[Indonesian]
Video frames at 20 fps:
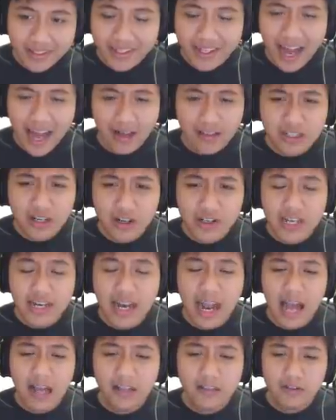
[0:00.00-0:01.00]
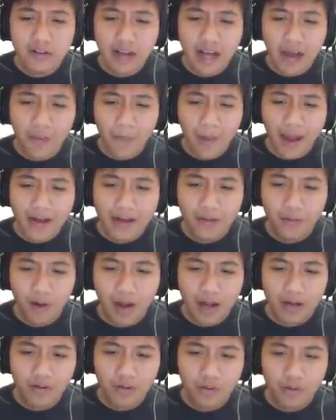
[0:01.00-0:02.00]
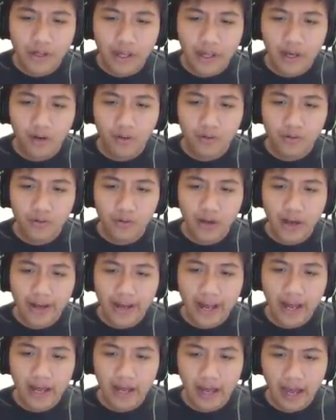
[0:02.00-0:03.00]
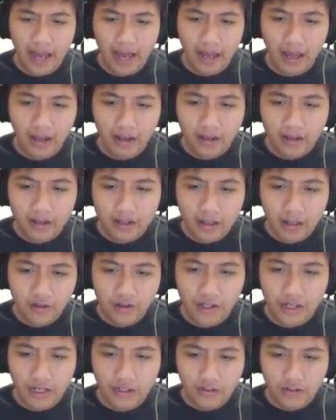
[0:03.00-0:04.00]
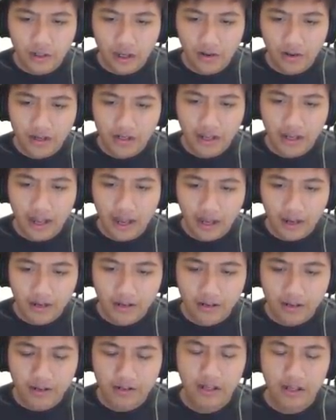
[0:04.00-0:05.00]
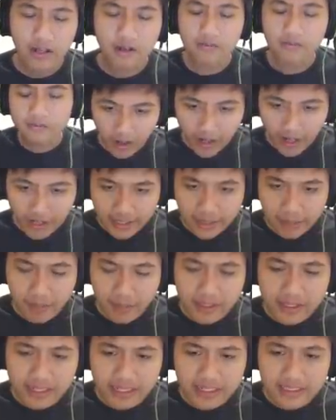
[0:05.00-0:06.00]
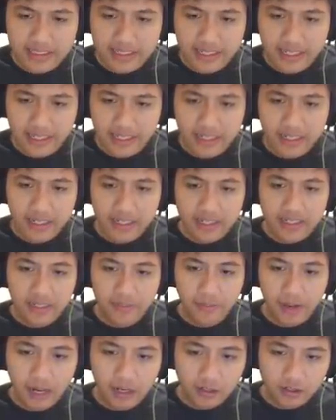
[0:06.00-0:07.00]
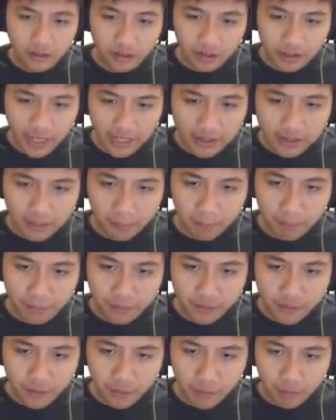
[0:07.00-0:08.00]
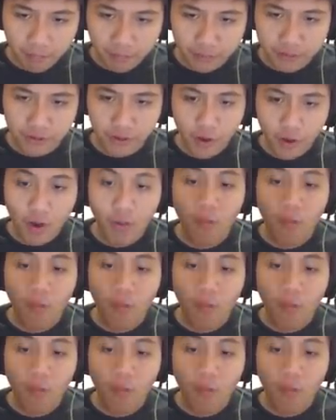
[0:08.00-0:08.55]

berarti ini harus loncat langsung kawan waduh gelo juga ya hah loncat langsung kawan hah uh, iya oke kita berhenti di sini kita bakal langsung loncat push push